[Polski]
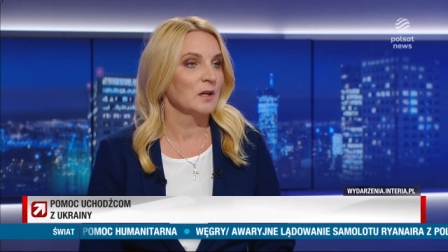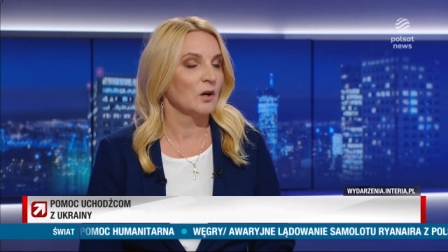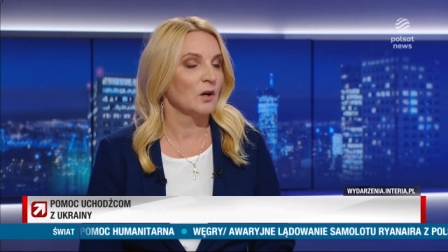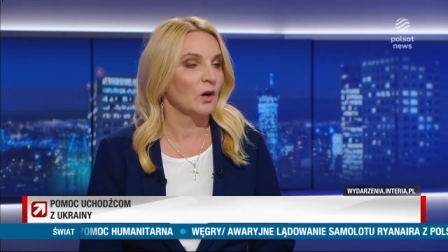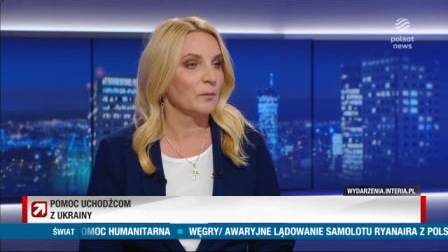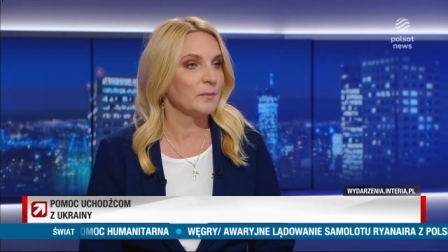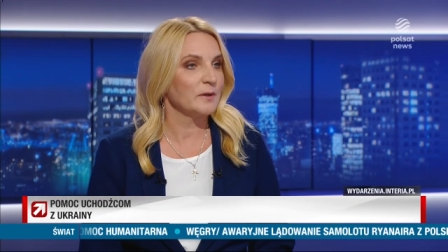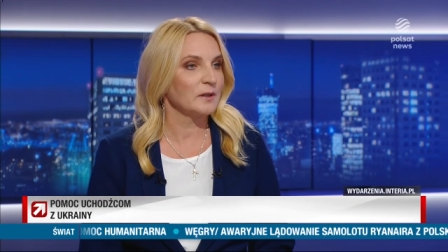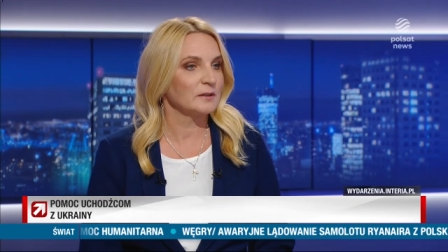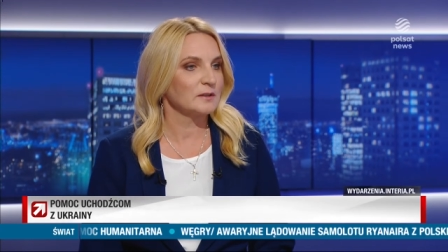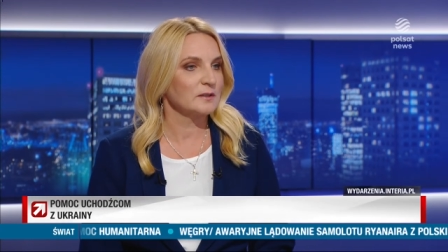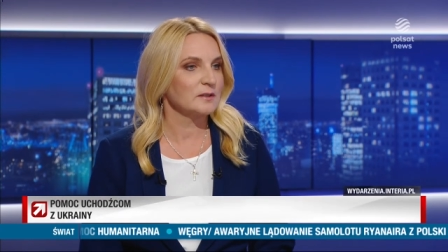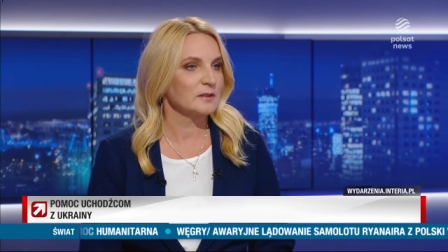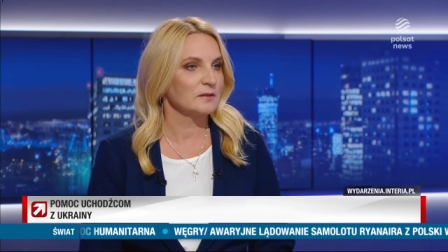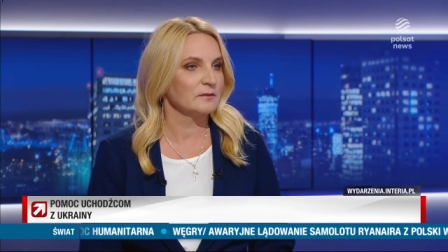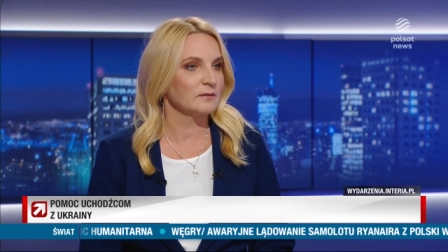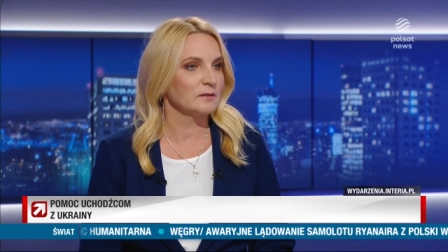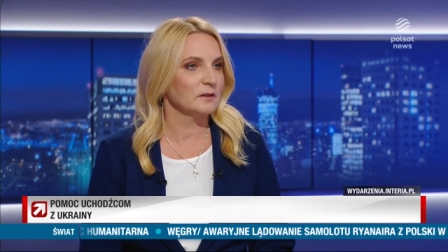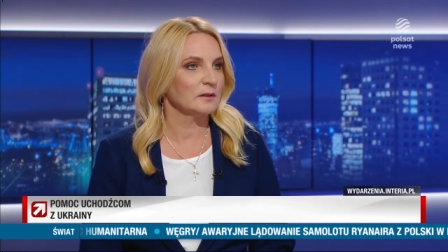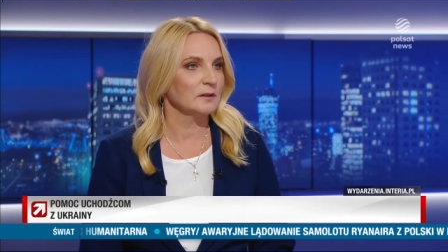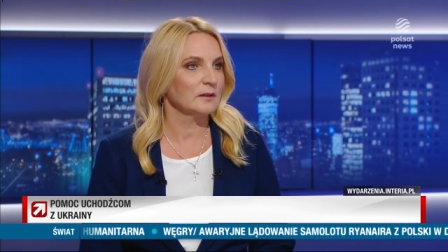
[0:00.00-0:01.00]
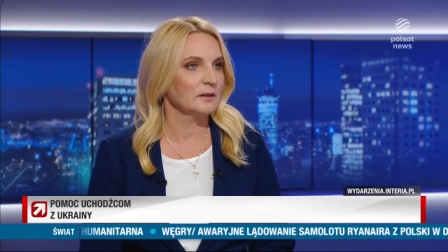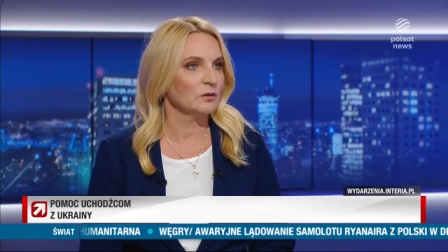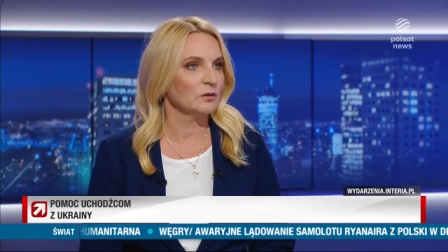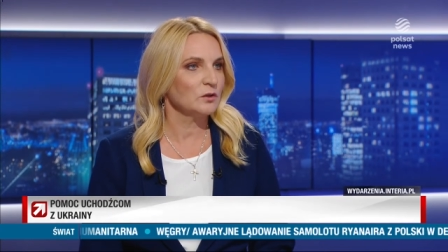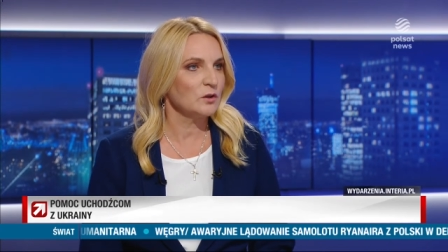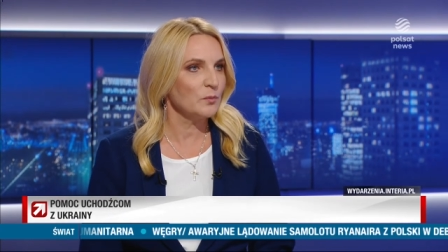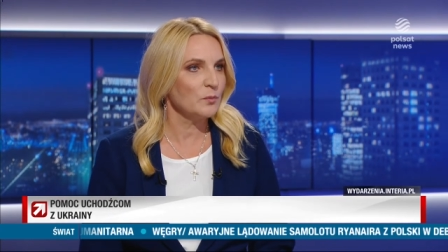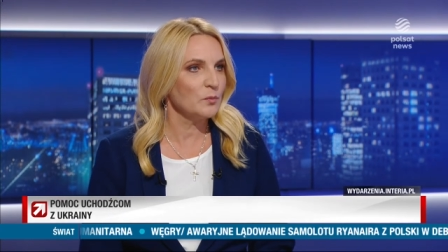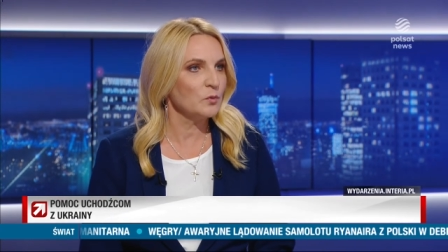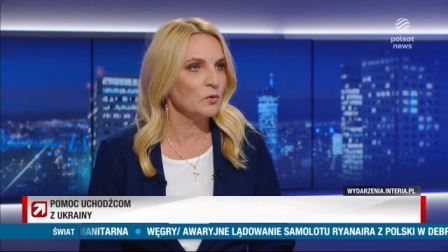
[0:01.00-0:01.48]
obiekty cywilne, no
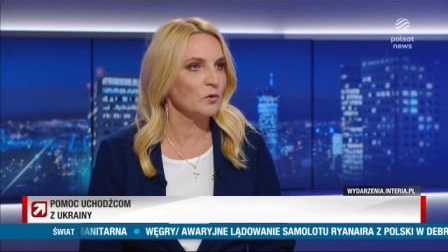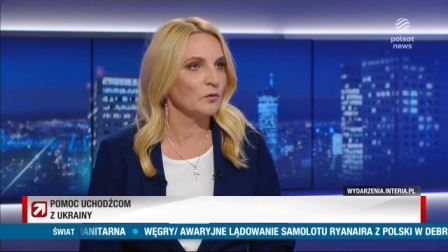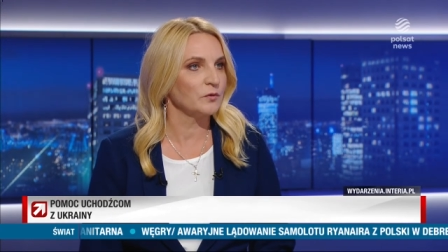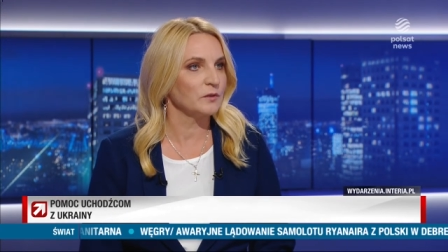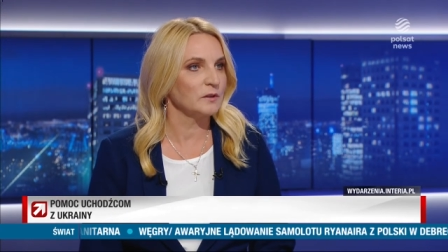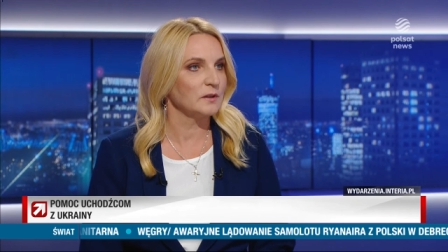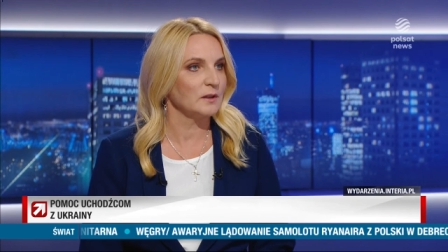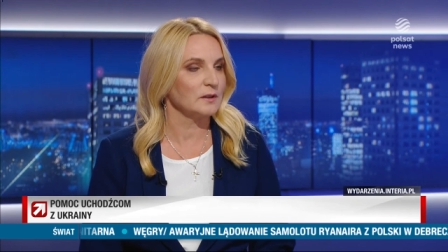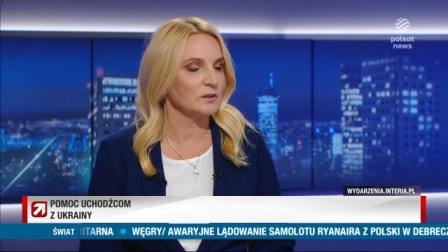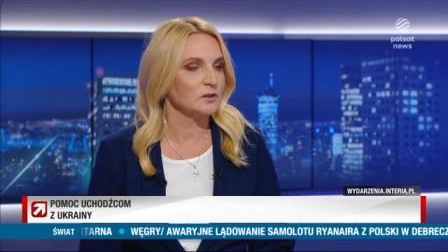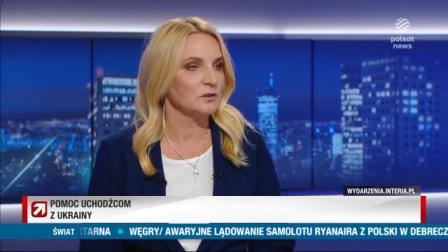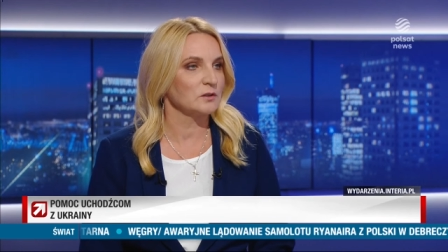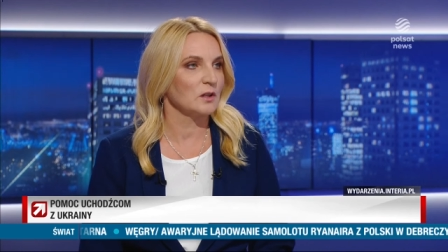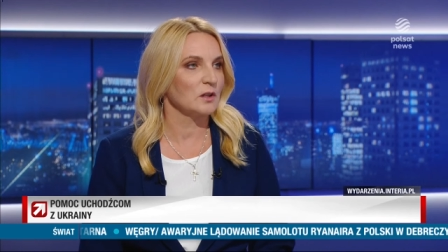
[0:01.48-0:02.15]
nie było widać.